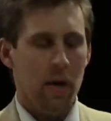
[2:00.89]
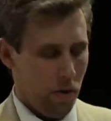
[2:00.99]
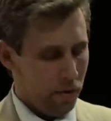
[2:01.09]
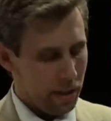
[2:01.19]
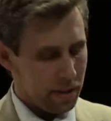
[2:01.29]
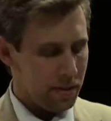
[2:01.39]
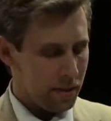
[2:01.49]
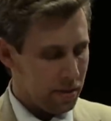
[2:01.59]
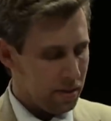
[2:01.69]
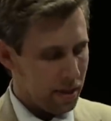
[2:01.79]
Und das ist
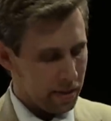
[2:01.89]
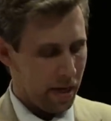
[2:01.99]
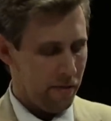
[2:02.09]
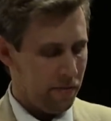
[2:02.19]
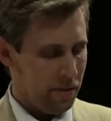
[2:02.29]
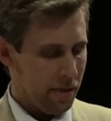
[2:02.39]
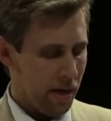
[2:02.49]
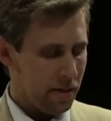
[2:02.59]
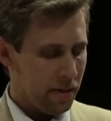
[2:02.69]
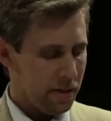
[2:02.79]
eine sehr treffende Sache.